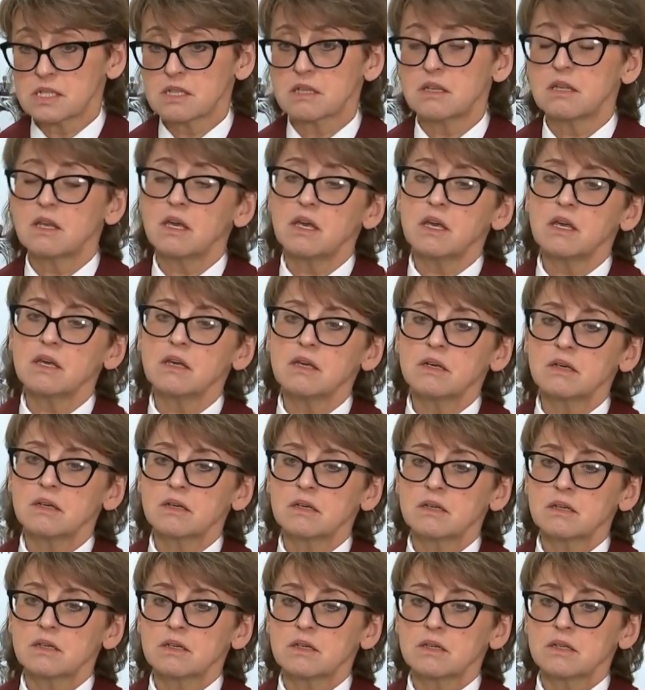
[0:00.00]
дней
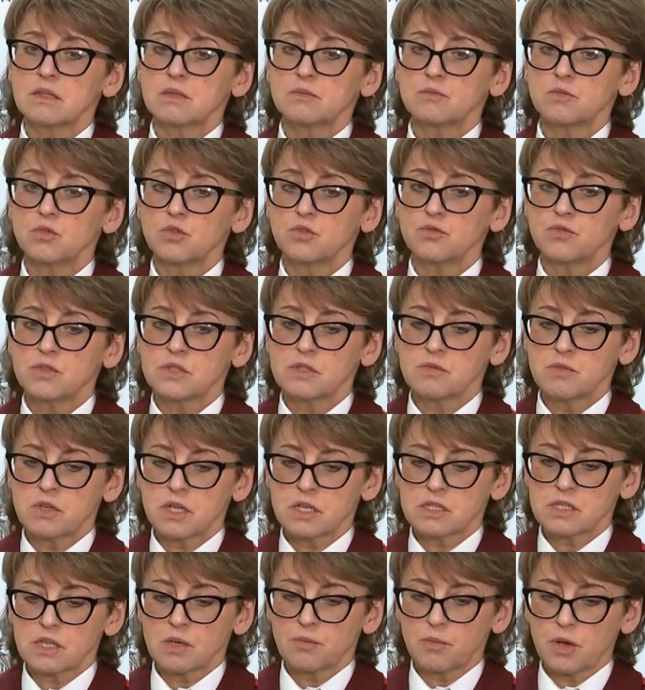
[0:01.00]
мы увидим
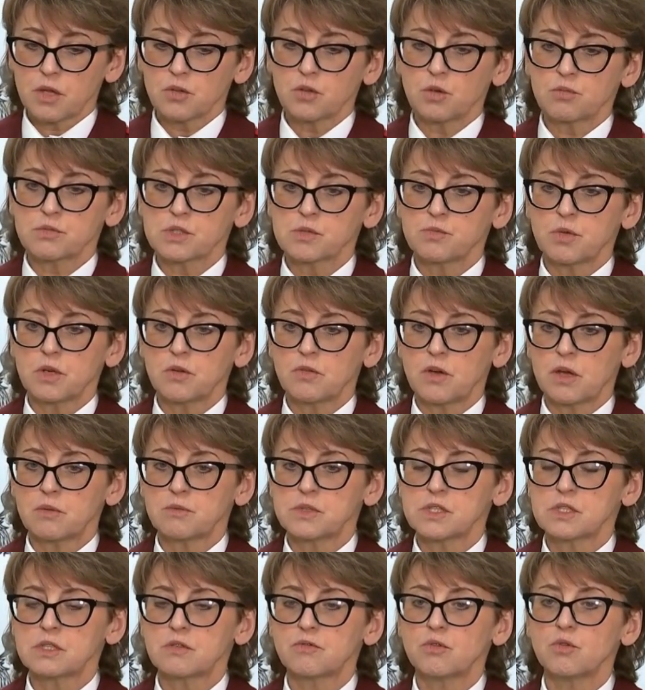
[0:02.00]
резкий подъем
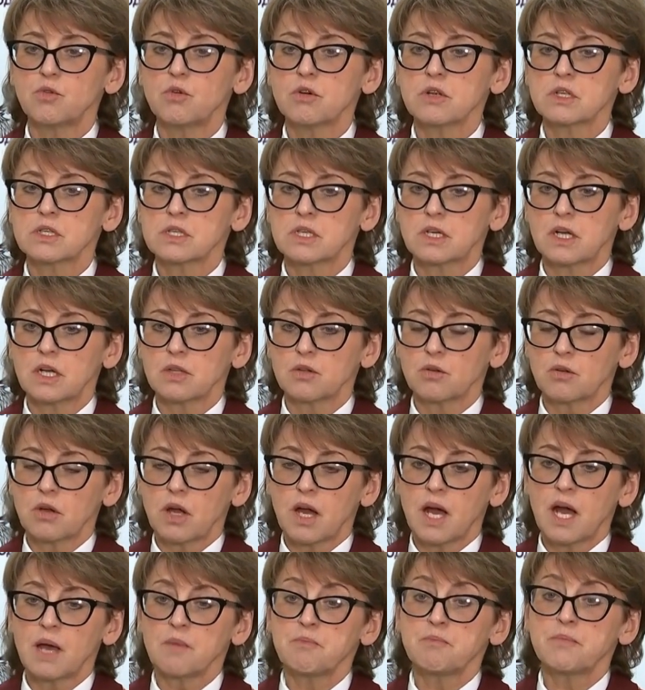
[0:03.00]
заболеваемости в городе,
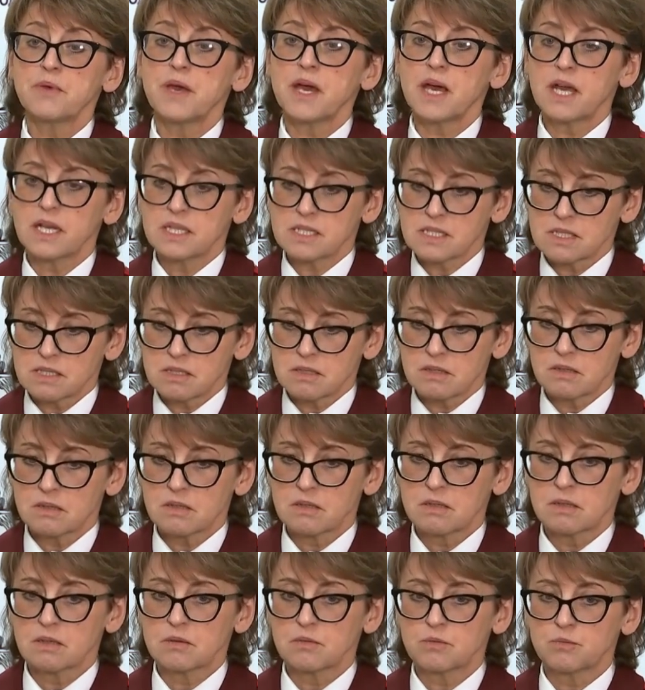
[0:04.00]
который опять
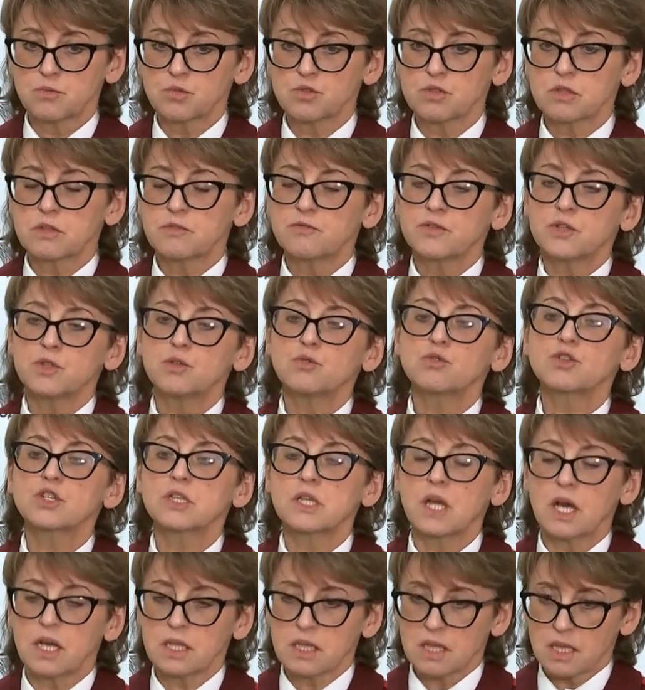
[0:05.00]
будет
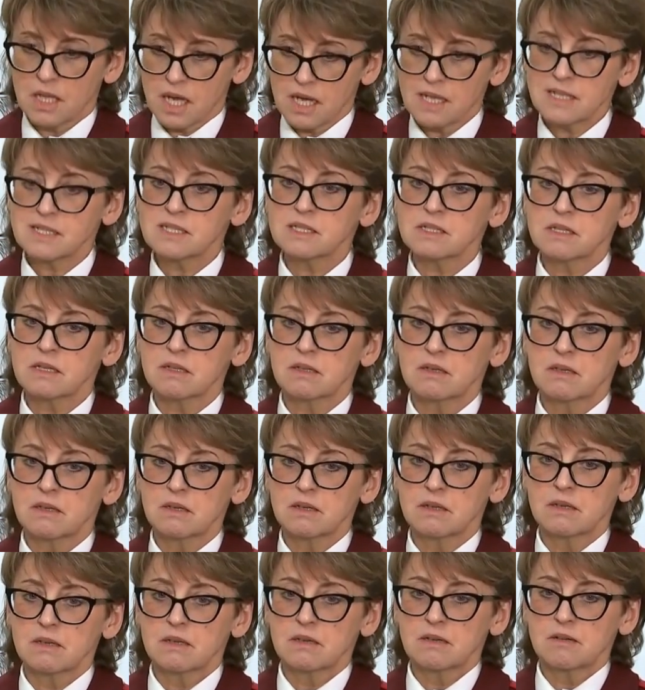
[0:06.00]
вынуждать нас
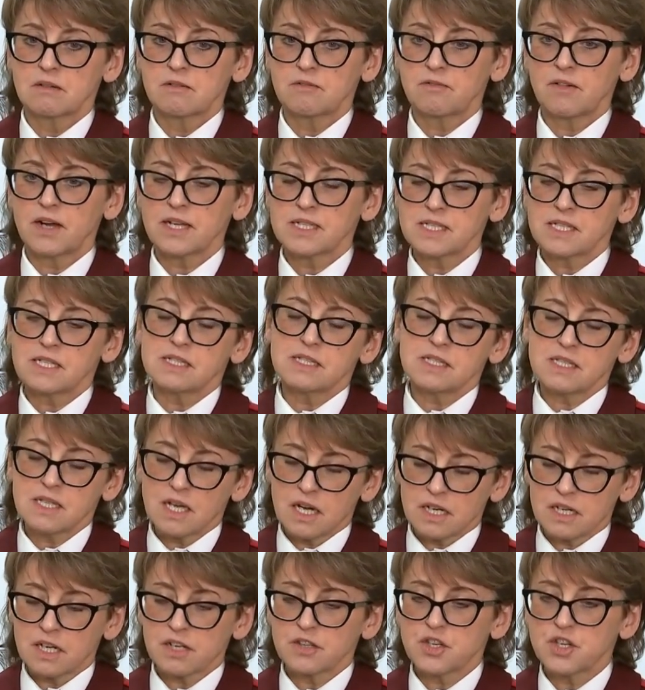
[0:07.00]
вводить
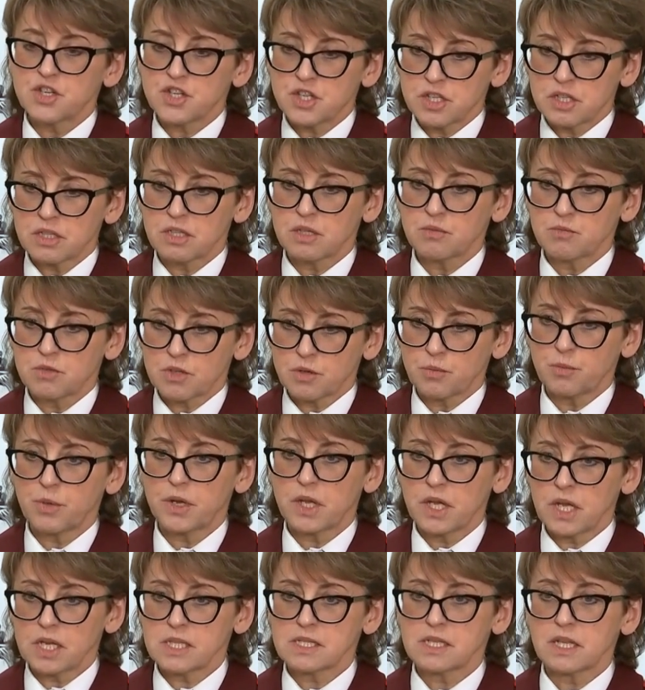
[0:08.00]
те ограничительные
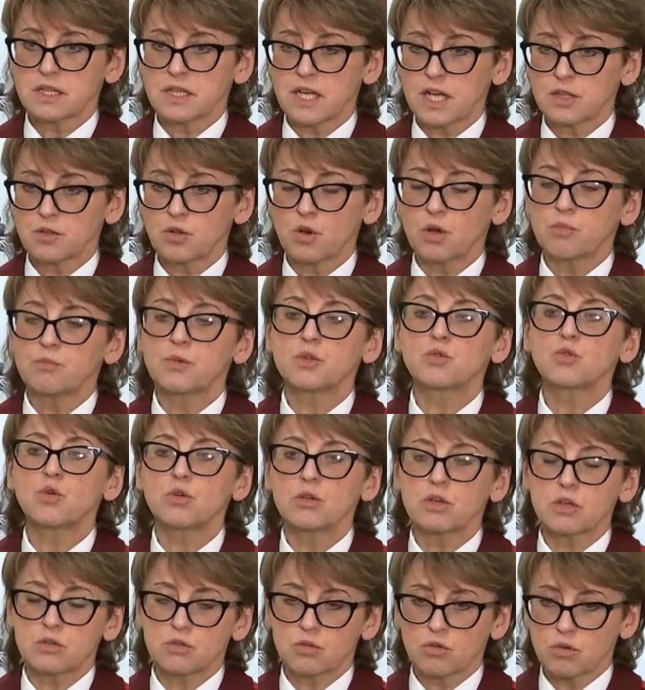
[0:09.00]
мероприятия, от которых мы
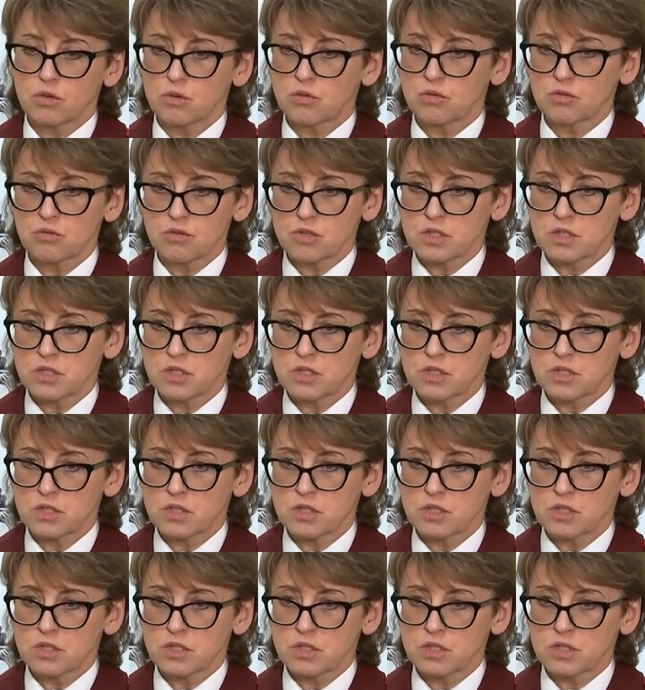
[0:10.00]
только-только